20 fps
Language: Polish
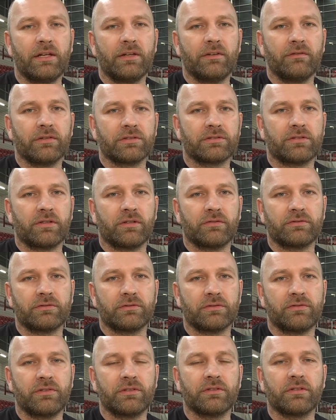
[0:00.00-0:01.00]
w Ostrowcu
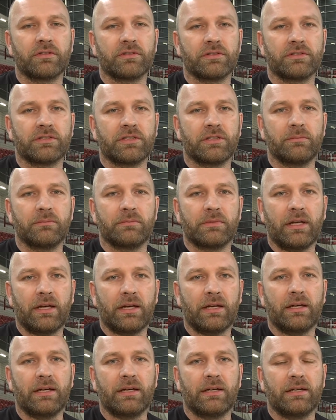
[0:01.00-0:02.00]
Świętokrzyskim
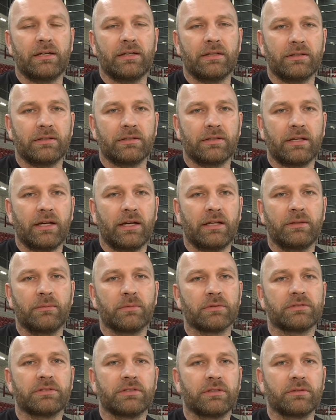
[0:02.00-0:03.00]
na hali
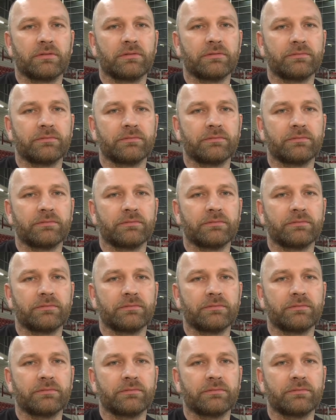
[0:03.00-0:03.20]
Mosiru.